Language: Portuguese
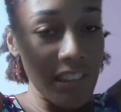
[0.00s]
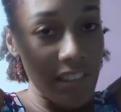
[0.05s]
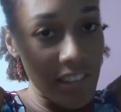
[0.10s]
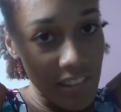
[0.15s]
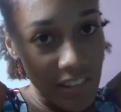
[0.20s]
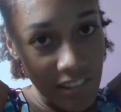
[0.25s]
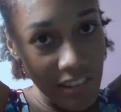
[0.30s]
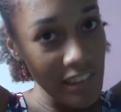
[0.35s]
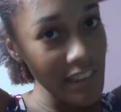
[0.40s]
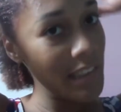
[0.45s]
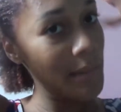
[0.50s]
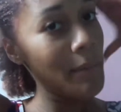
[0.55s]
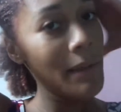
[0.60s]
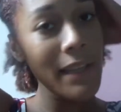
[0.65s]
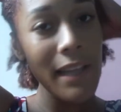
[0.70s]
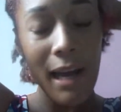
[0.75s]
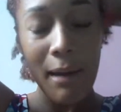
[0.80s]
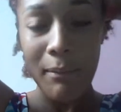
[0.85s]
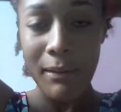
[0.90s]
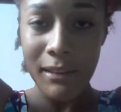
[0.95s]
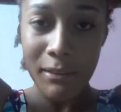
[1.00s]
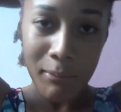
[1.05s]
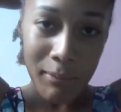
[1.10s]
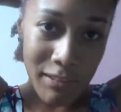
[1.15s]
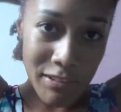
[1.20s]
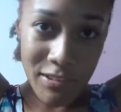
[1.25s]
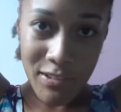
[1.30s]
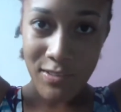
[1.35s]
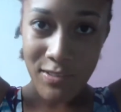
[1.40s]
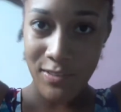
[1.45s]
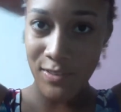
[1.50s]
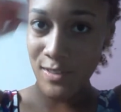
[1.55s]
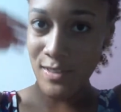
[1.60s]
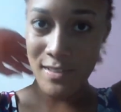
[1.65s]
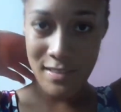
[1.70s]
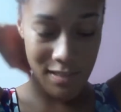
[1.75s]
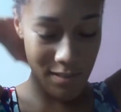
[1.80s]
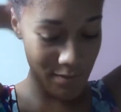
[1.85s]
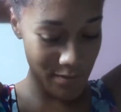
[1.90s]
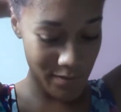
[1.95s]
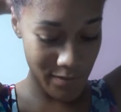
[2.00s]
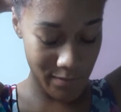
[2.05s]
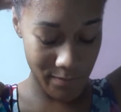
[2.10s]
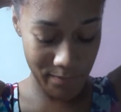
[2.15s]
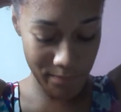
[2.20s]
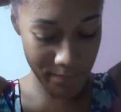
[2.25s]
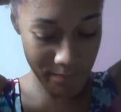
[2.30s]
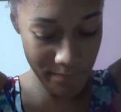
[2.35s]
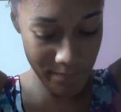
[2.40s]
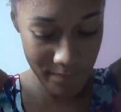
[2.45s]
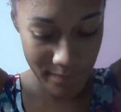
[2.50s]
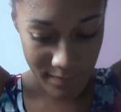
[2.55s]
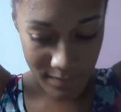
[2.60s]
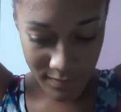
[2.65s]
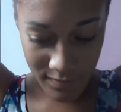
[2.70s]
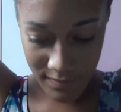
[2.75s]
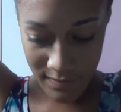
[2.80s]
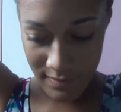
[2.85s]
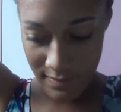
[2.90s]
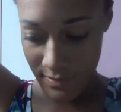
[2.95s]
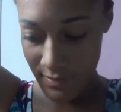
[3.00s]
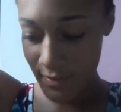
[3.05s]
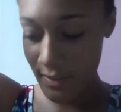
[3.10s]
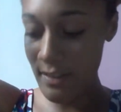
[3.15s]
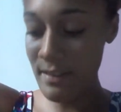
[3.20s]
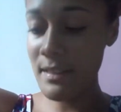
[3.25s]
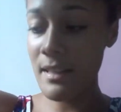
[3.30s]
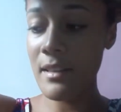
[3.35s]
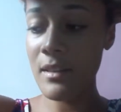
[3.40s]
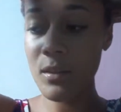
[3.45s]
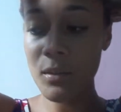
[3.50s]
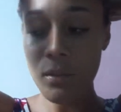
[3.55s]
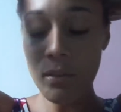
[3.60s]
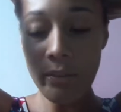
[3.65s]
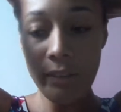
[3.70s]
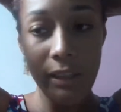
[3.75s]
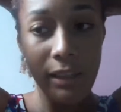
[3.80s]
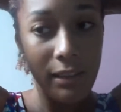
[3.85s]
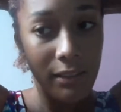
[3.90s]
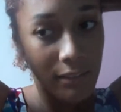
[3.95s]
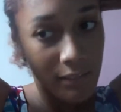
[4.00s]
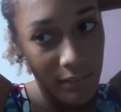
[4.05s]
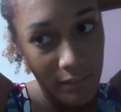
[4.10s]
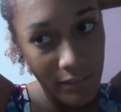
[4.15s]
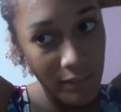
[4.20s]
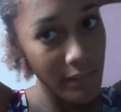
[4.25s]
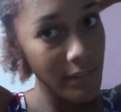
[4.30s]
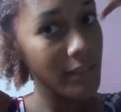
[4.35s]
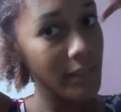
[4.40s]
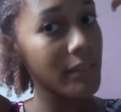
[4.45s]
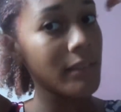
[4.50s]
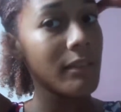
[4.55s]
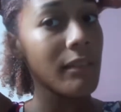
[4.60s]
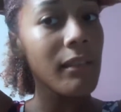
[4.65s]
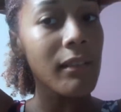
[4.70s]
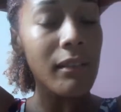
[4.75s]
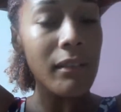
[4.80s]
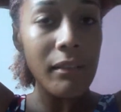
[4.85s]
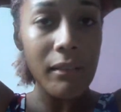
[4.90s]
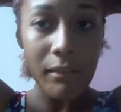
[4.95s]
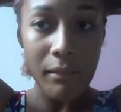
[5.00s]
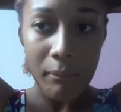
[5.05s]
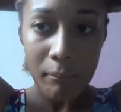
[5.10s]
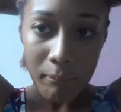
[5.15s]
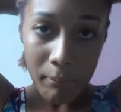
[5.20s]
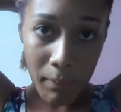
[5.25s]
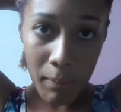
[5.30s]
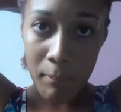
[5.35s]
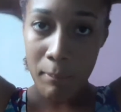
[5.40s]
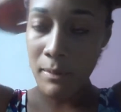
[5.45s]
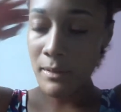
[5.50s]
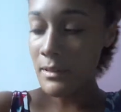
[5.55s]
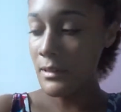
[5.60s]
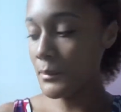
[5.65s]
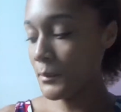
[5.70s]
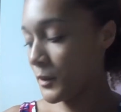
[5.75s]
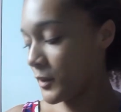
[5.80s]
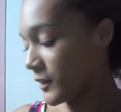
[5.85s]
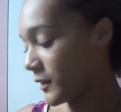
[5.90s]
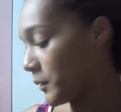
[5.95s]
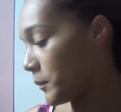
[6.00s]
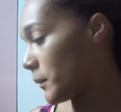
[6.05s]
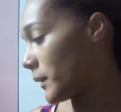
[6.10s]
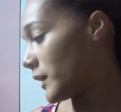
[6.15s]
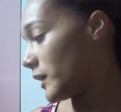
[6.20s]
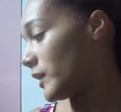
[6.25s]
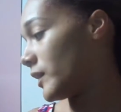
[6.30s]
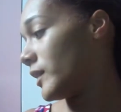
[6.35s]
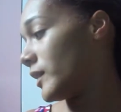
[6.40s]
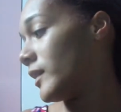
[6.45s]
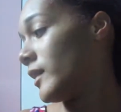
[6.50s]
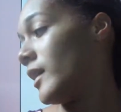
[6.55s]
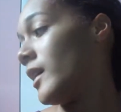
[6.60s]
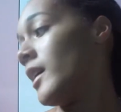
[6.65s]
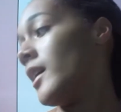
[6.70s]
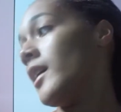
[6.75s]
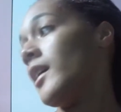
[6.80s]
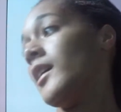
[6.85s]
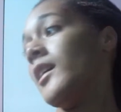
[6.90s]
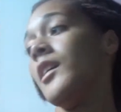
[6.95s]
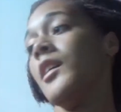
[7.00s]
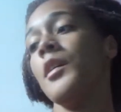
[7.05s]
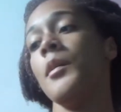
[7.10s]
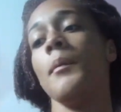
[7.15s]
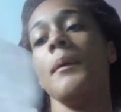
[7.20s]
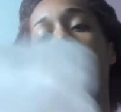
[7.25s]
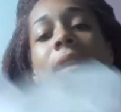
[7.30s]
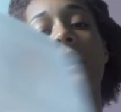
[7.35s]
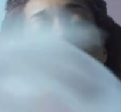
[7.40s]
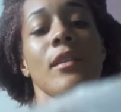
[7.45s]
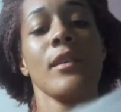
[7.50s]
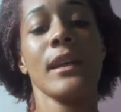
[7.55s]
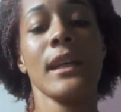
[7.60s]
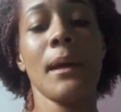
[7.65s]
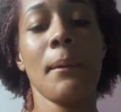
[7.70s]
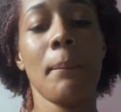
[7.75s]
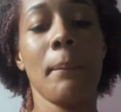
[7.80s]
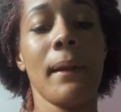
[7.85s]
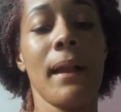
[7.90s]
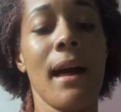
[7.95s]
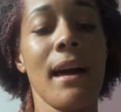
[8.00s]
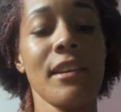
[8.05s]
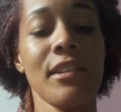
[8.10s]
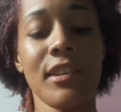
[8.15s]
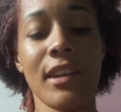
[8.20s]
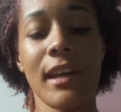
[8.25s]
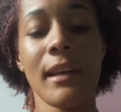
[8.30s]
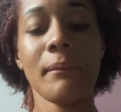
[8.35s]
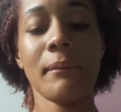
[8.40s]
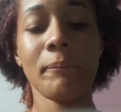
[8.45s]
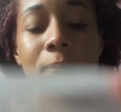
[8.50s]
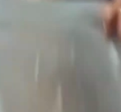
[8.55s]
Gente, a beterraba não mancha os fios não, viu? Se vocês tiverem essa dúvida. Pelo menos meus não mancha. Eu boto a touquinha plástica.